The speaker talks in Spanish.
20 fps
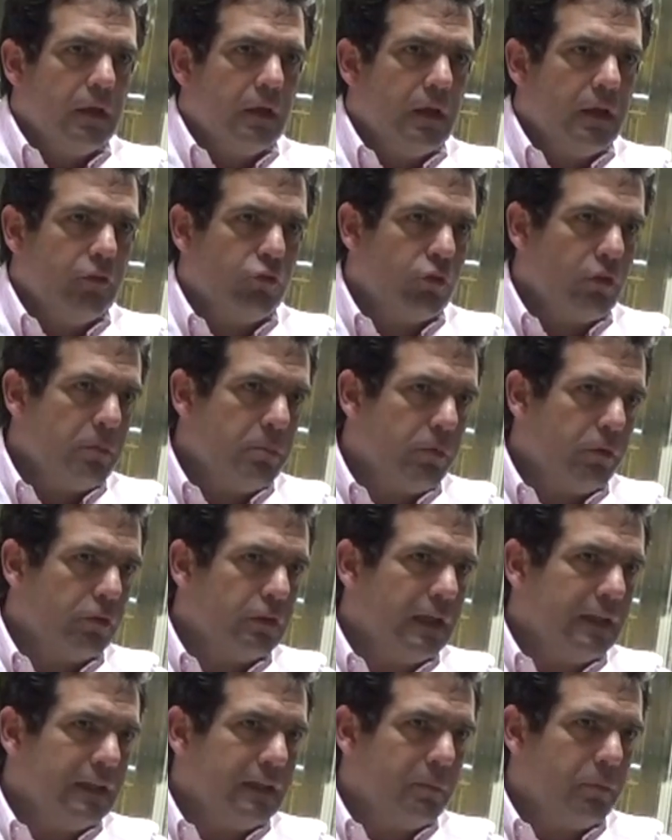Eso es
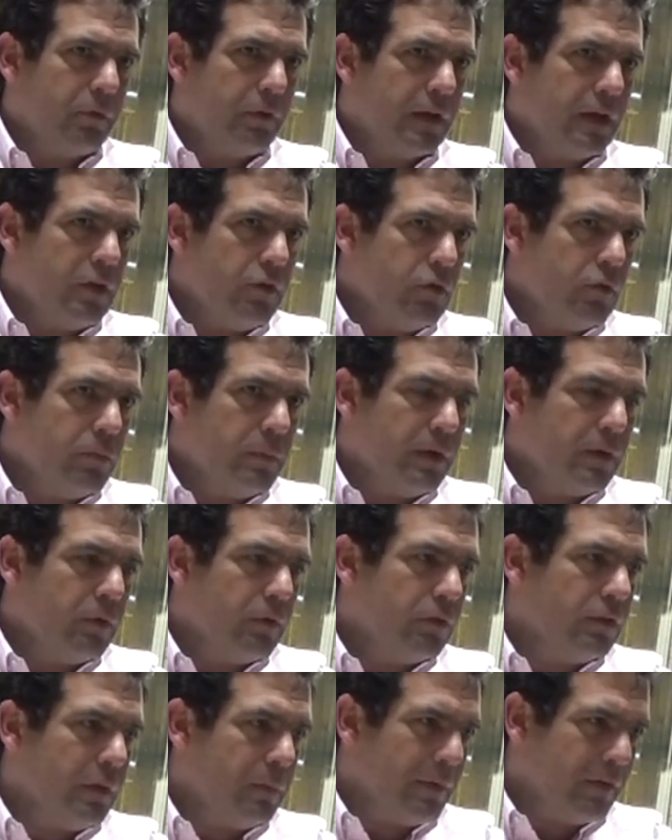importante porque el
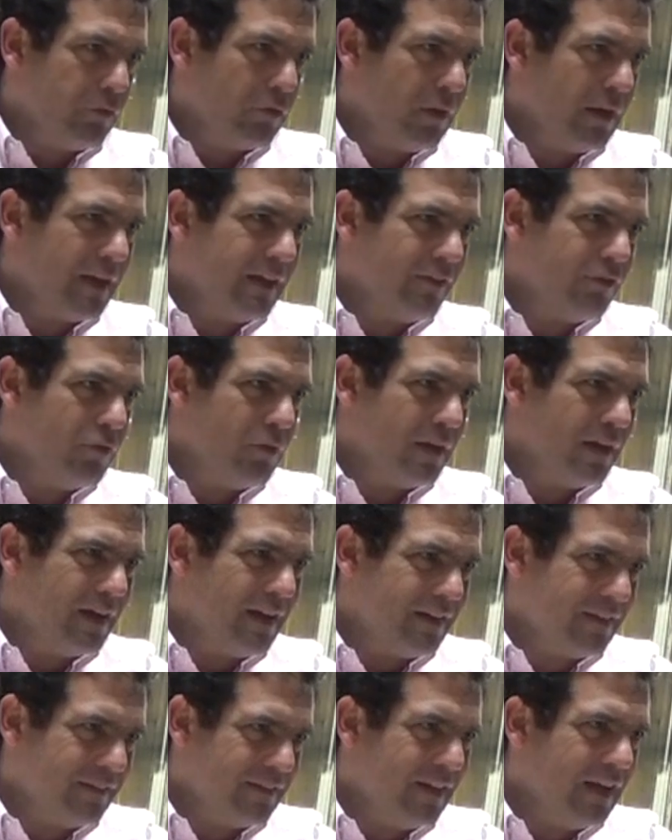número de personas que han sido
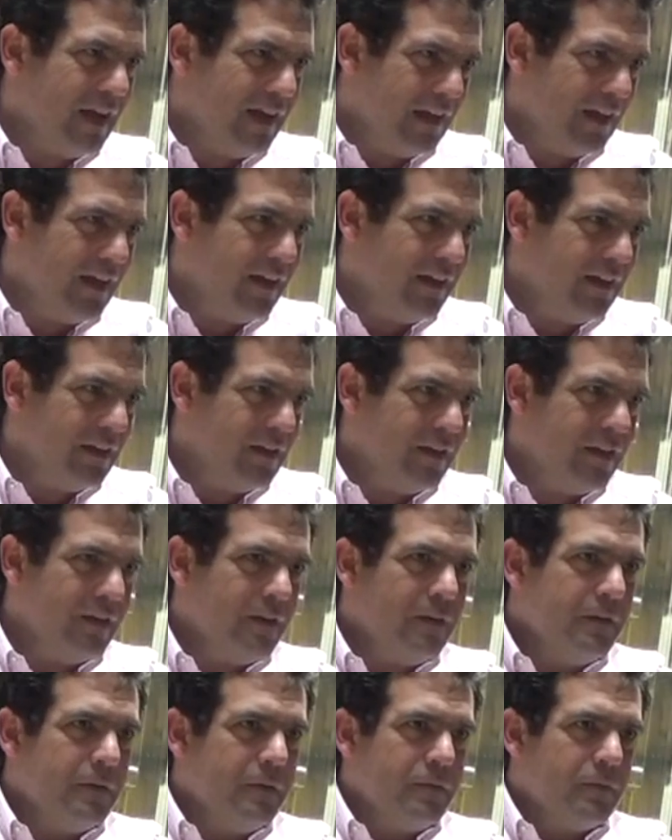encarceladas
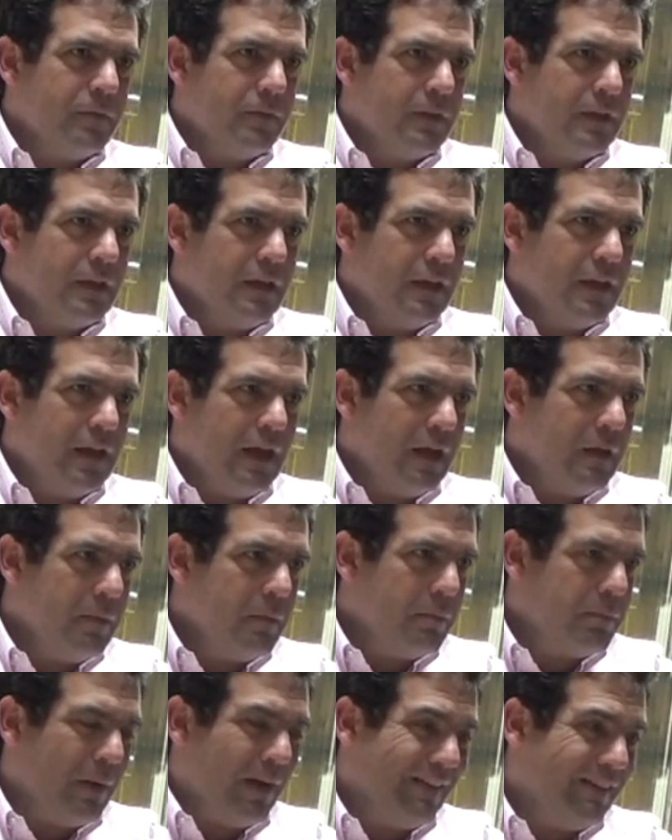eh,
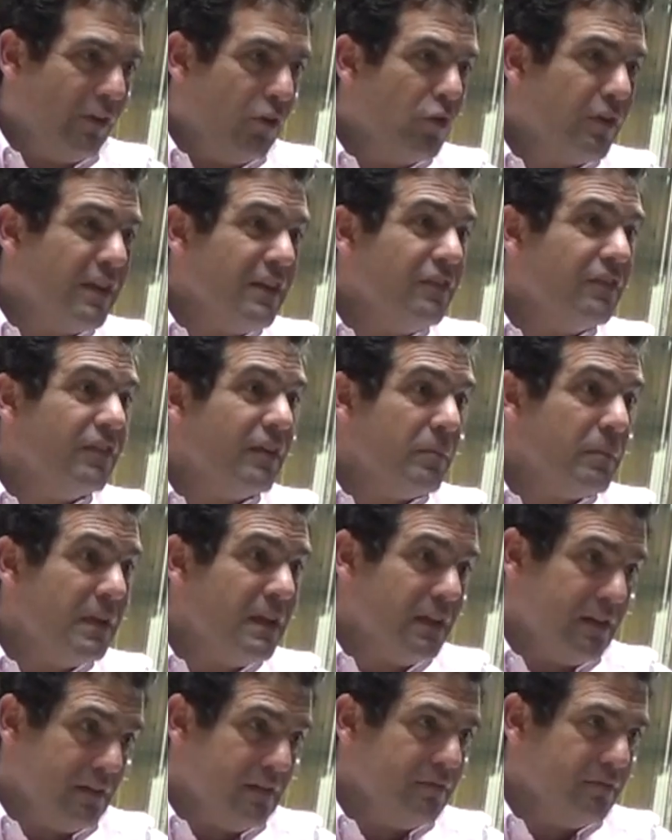pasa a los
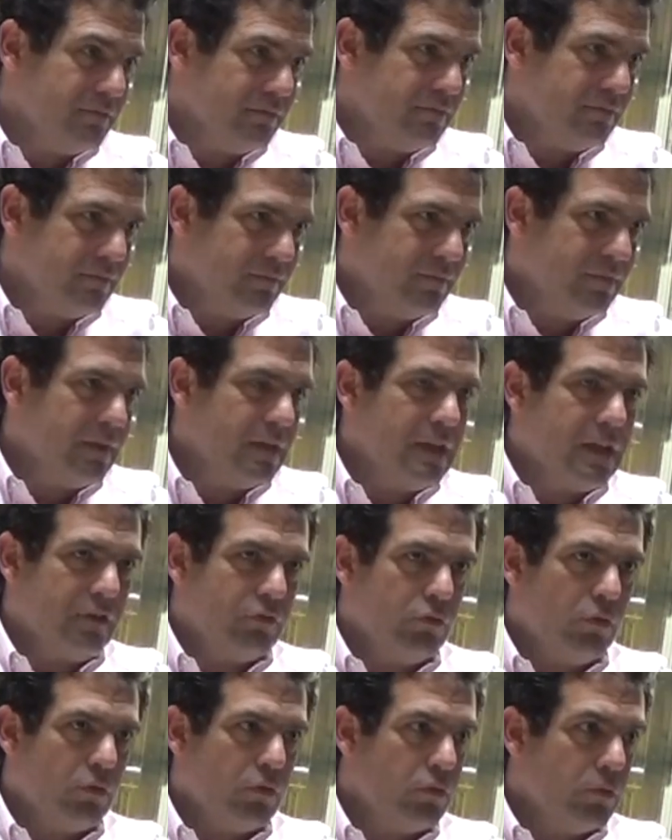15.000 y
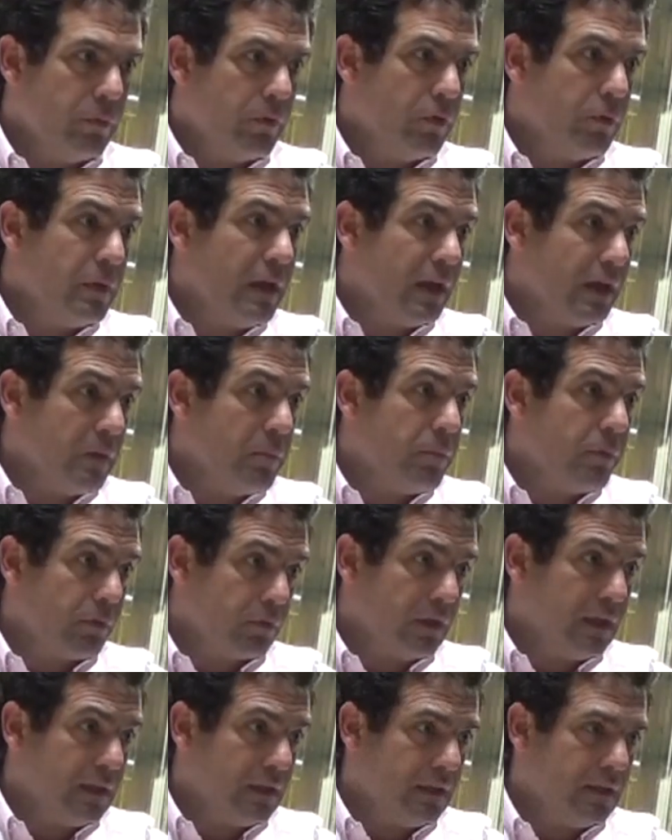eso es un número bien
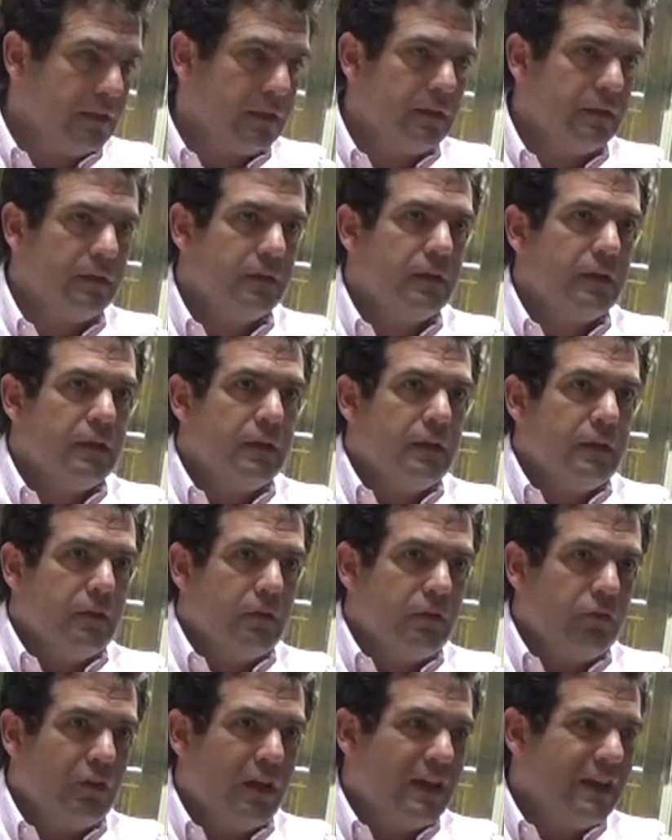importante.
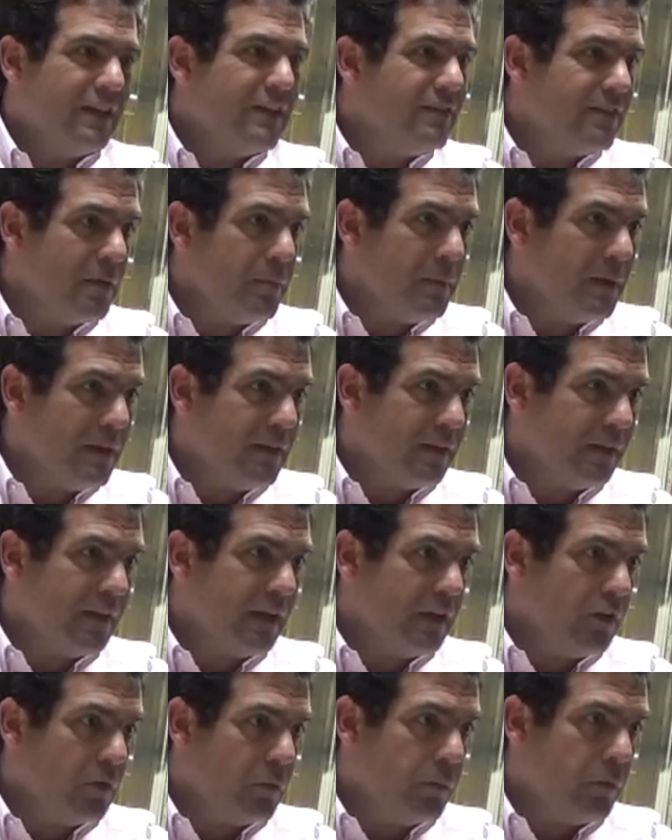O sea, hay 15.000
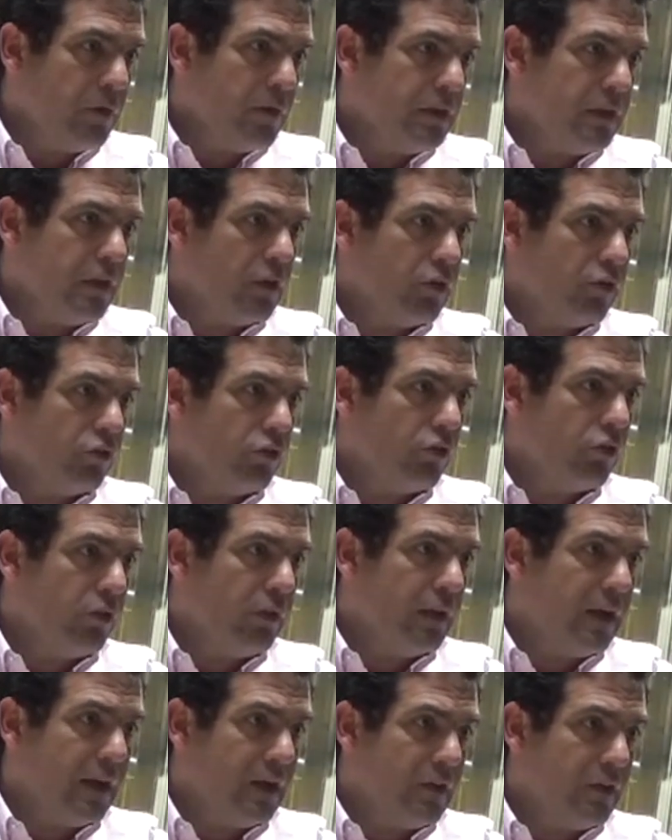detenidos políticos solo
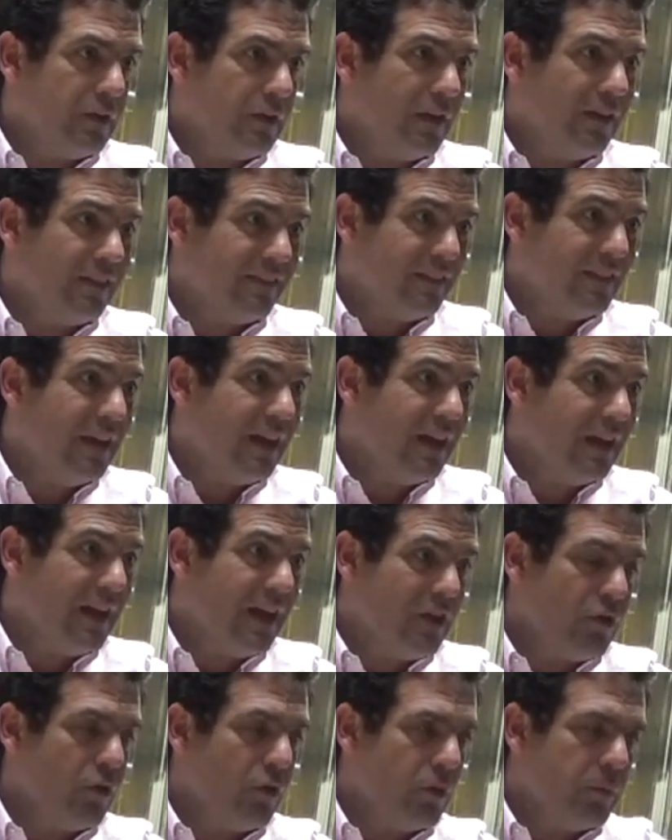del desde el
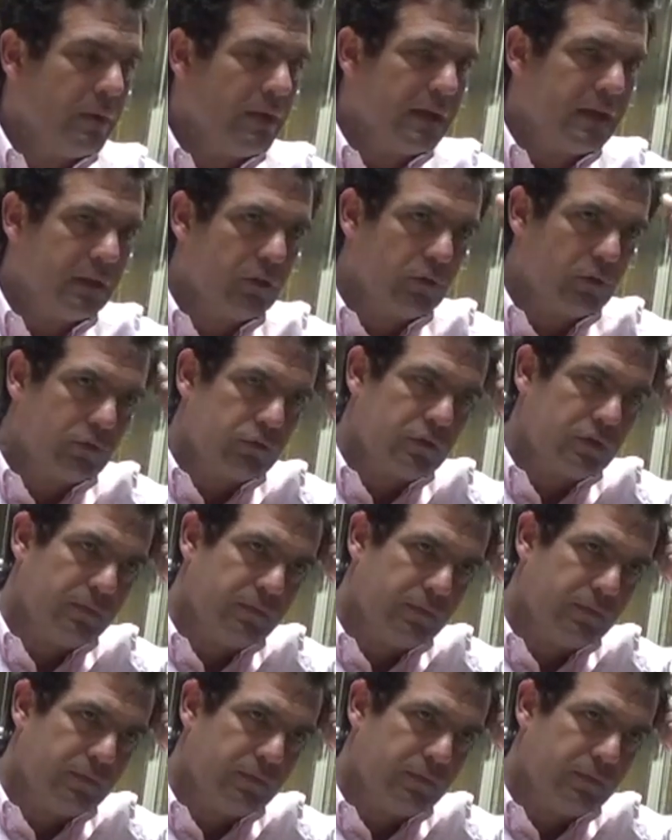año 2014.